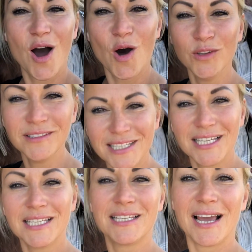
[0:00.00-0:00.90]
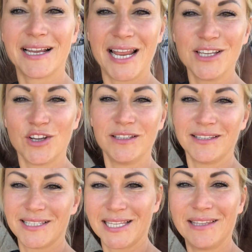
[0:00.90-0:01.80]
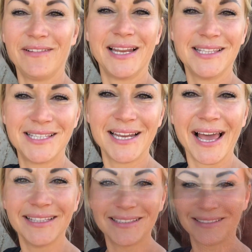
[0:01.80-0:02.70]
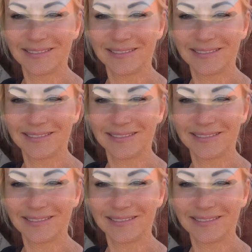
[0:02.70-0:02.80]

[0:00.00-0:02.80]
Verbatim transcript: und ich erkläre euch heute den Sattel Valencia Light.